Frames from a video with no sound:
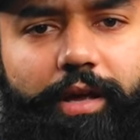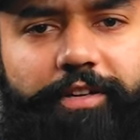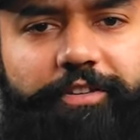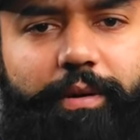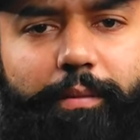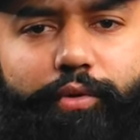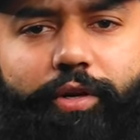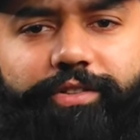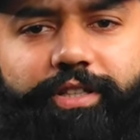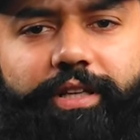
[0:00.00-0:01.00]
जिसमें हमने
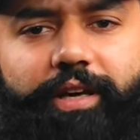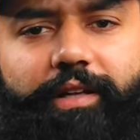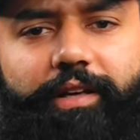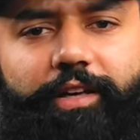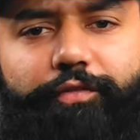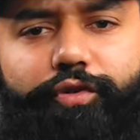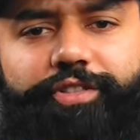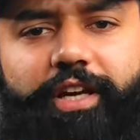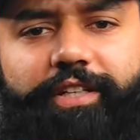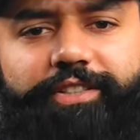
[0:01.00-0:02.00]
थोड़ा सा ये देखा था कि फुल
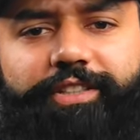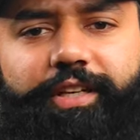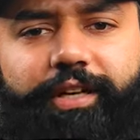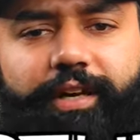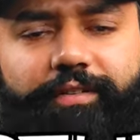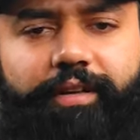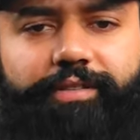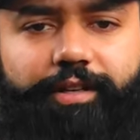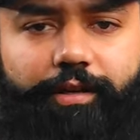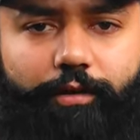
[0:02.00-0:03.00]
स्टैक इंजीनियर एक कैसा
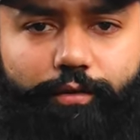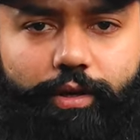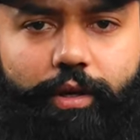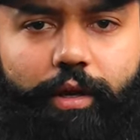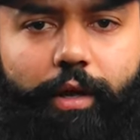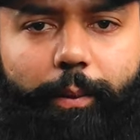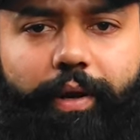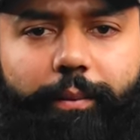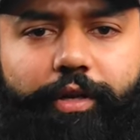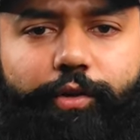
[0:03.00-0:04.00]
इंजीनियर होता
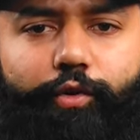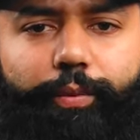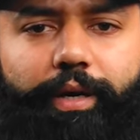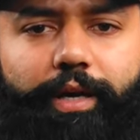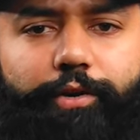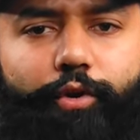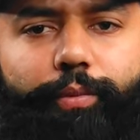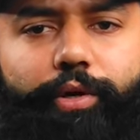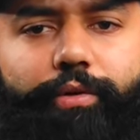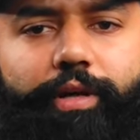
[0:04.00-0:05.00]
फिर हमने रूबी एंड
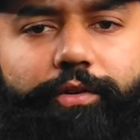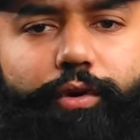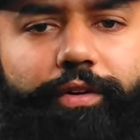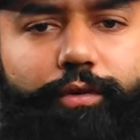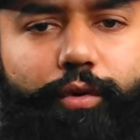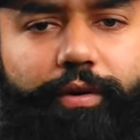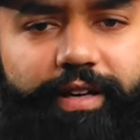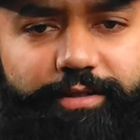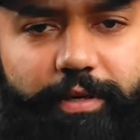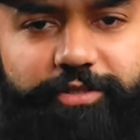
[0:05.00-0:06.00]
रूबी एंड रोएस को इस
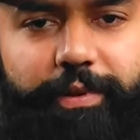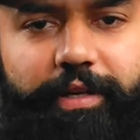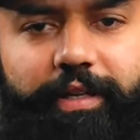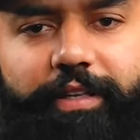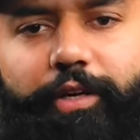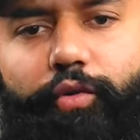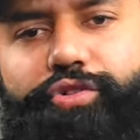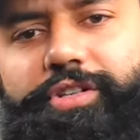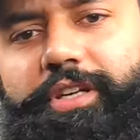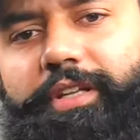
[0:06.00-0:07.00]
कॉन्टेक्स्ट में एक्सप्लेन करने की
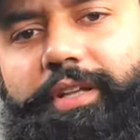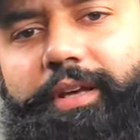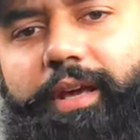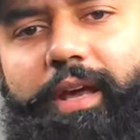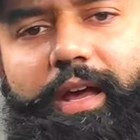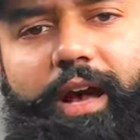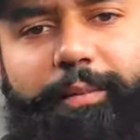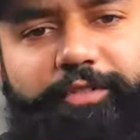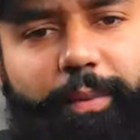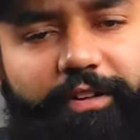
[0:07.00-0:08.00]
कोशिश की थी कि
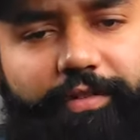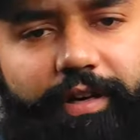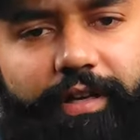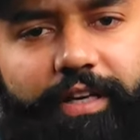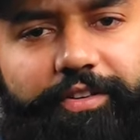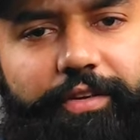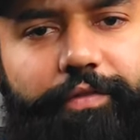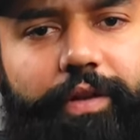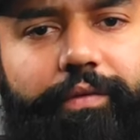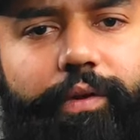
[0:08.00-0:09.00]
हम स्पेसिफिकली इसी
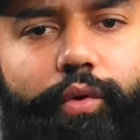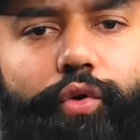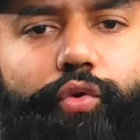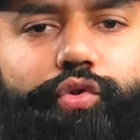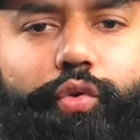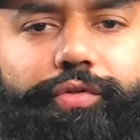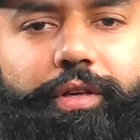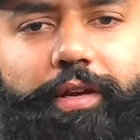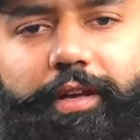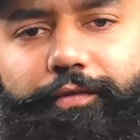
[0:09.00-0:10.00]
फ्रेमवर्क को क्यों चूज़
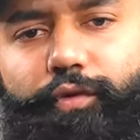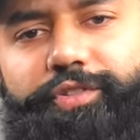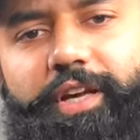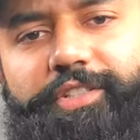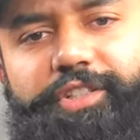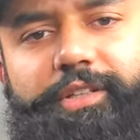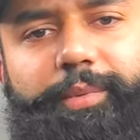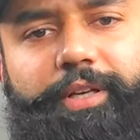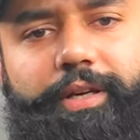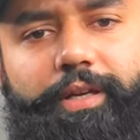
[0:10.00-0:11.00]
कर रहे हैं फुल स्टैक इंजीनियर
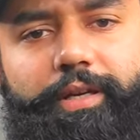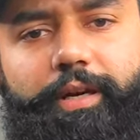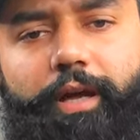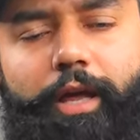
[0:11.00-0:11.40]
बनने के लिए